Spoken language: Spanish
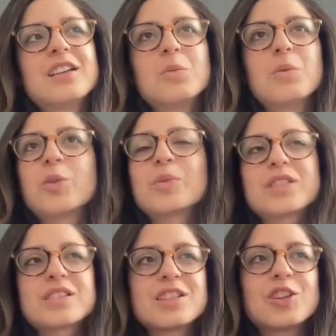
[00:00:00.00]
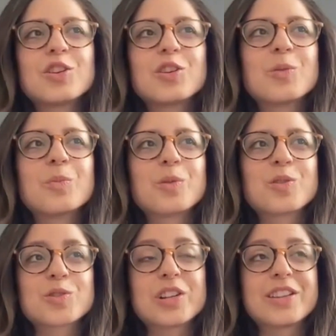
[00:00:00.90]
Y bueno, pues ha sido un
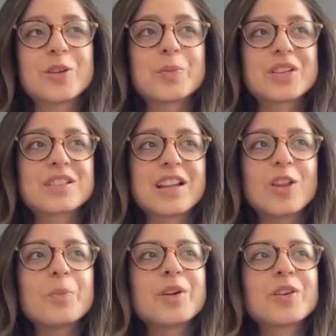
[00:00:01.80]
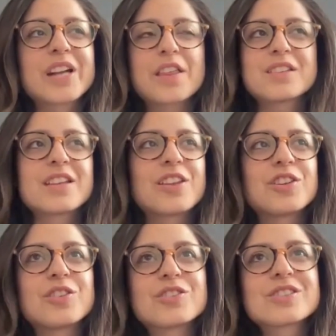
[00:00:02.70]
poco solitario por ese lado, pero gracias a
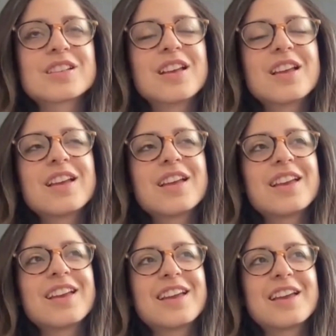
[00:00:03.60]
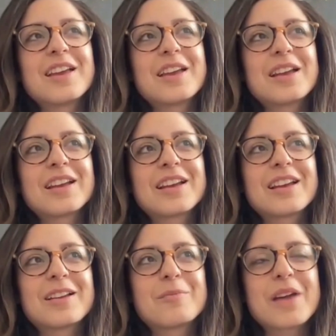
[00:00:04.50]
Dios...
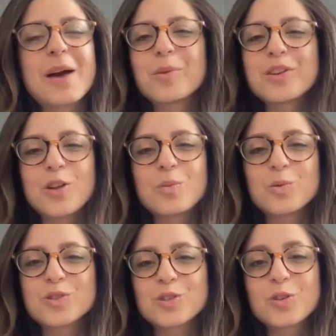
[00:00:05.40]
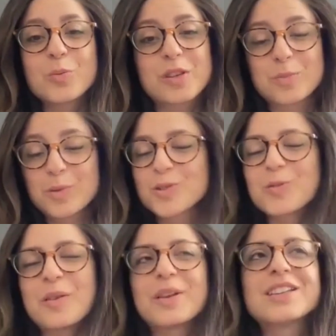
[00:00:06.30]
Eh, me ha apoyado mucho mi esposo,
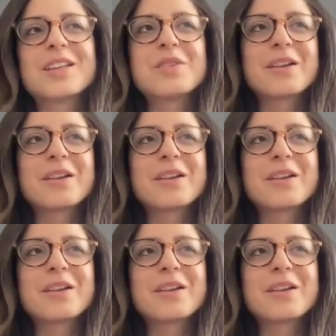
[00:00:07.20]
obviamente, de mi